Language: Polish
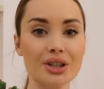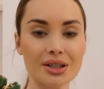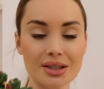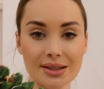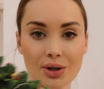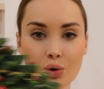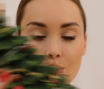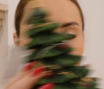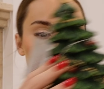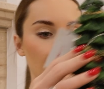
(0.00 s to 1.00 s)
rzecz z
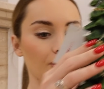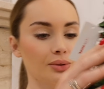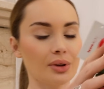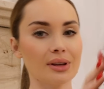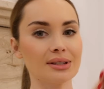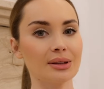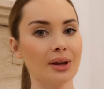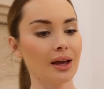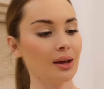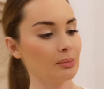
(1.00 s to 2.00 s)
Home and You to jest
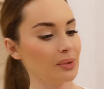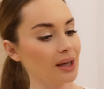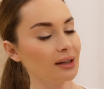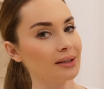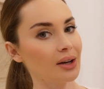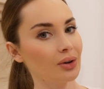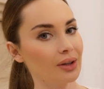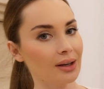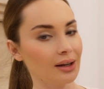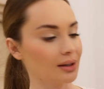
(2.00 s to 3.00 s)
piękna
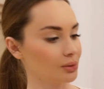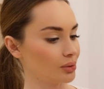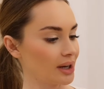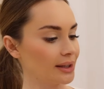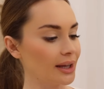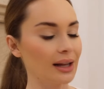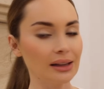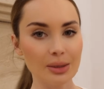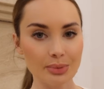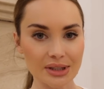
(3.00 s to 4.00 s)
choinka, która
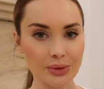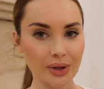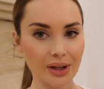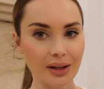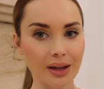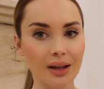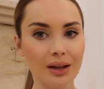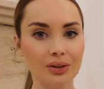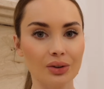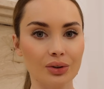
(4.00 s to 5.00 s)
idealnie pasuje
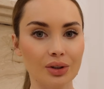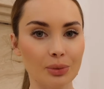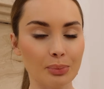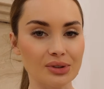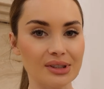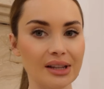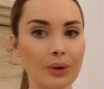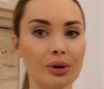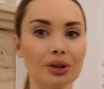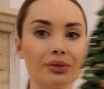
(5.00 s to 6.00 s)
do tych
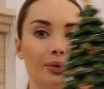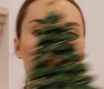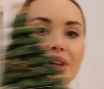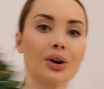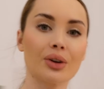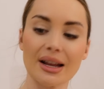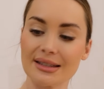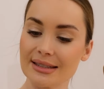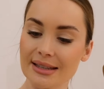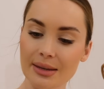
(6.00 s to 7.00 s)
pozostałych dwóch
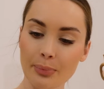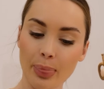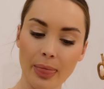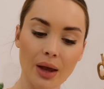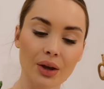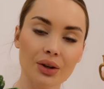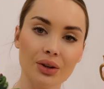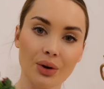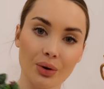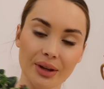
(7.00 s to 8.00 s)
dekoracji.
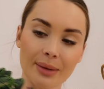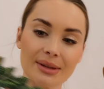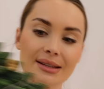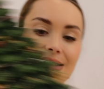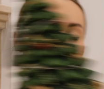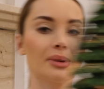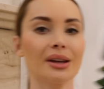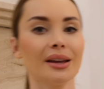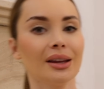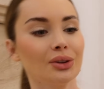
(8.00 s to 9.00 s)
I ona ma na
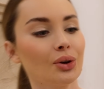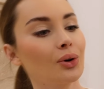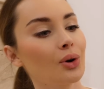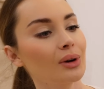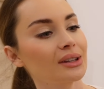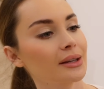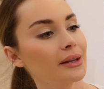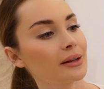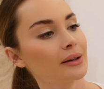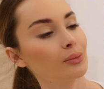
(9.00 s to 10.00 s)
sobie dookoła
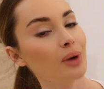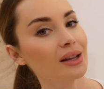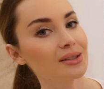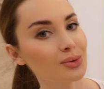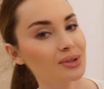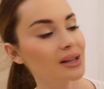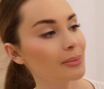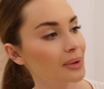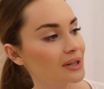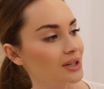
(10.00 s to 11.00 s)
takie łańcuch z
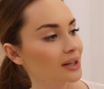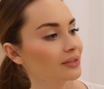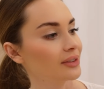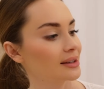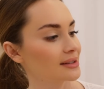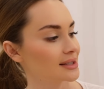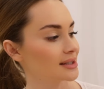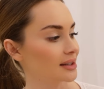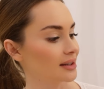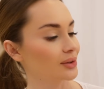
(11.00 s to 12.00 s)
lampeczek, więc
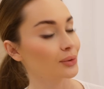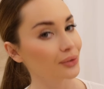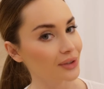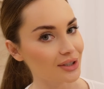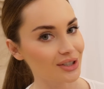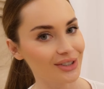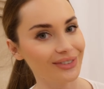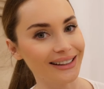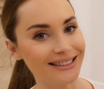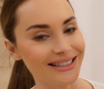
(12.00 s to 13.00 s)
e, również
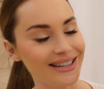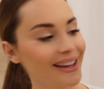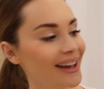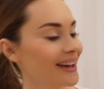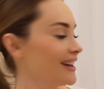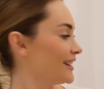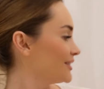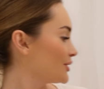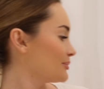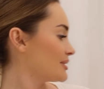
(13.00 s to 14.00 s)
świeci.
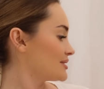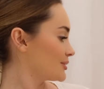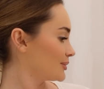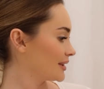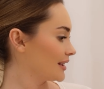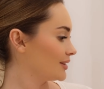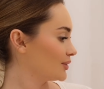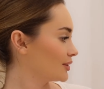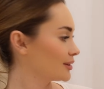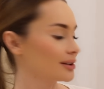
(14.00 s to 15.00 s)
No i będzie tutaj do
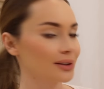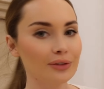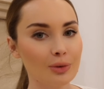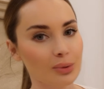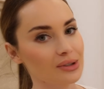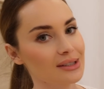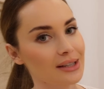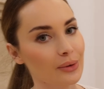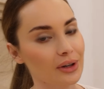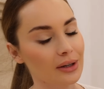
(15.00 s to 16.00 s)
tych dwóch
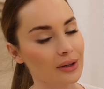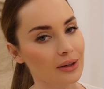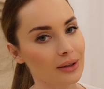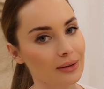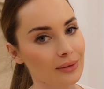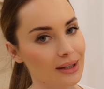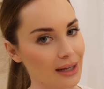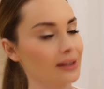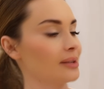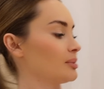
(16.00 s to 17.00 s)
pozostałych e,
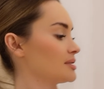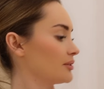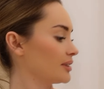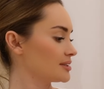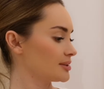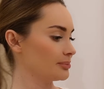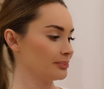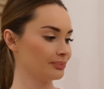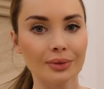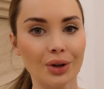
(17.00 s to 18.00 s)
idealnie pasować.
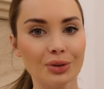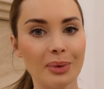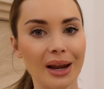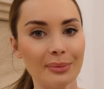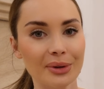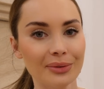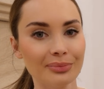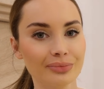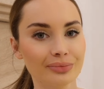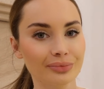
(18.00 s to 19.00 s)
Odpalamy.
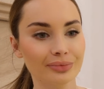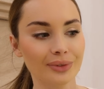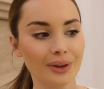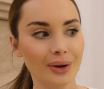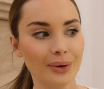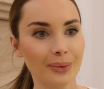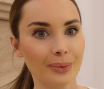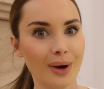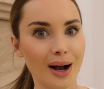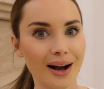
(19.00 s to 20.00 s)

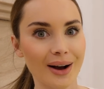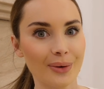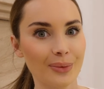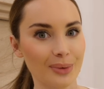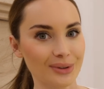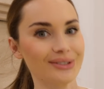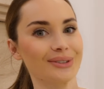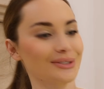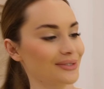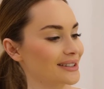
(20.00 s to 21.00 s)
Wow,
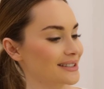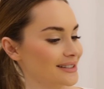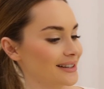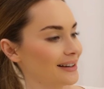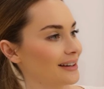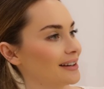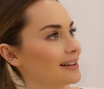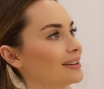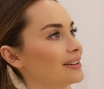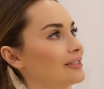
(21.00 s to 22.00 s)
mocno świeci.
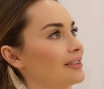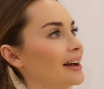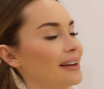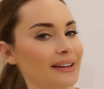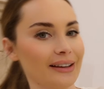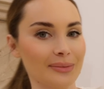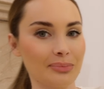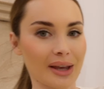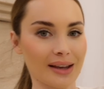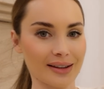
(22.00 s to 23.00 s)
Fajnie,
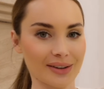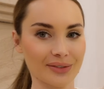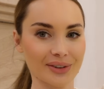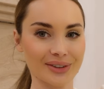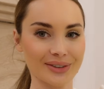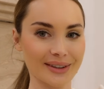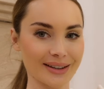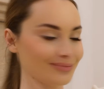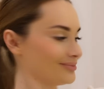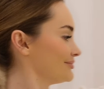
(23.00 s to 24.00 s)
pięknie to
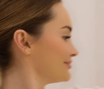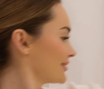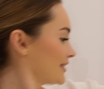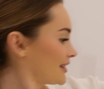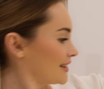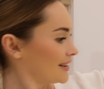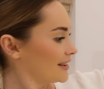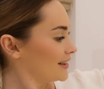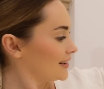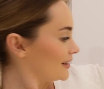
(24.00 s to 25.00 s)
wygląda.
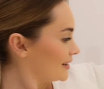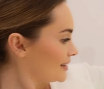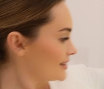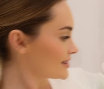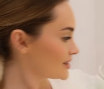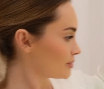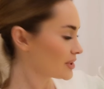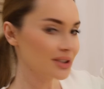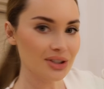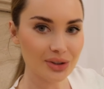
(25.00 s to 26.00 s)
I
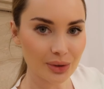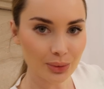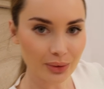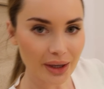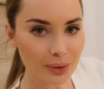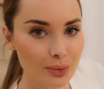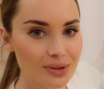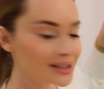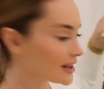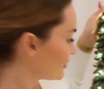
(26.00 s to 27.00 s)
sobie gdzieś to tutaj
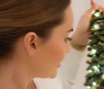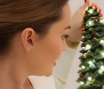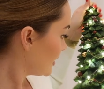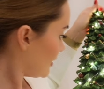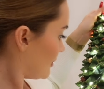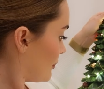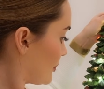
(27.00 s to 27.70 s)
ustawię.